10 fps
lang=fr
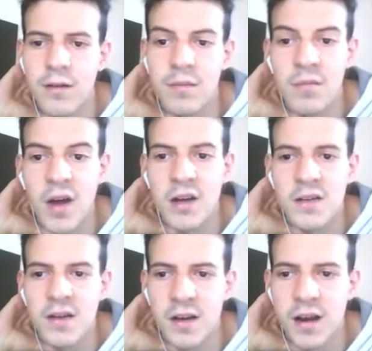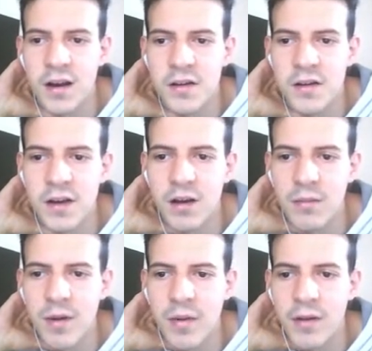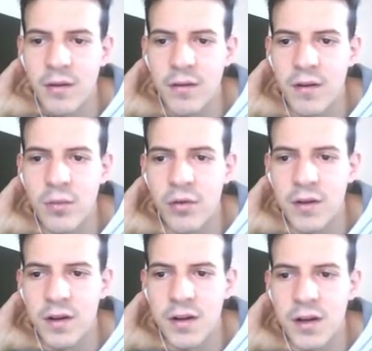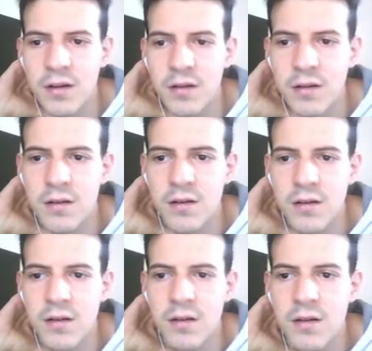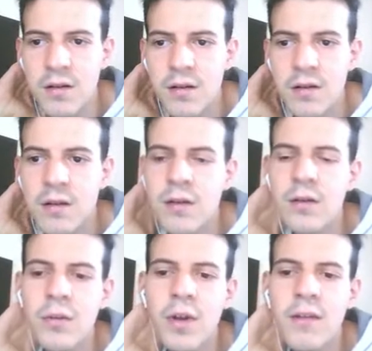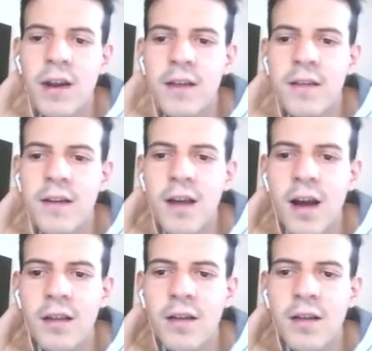H5 euh, allais-je dire, mais maintenant c'est protégé. Donc cavalier C4.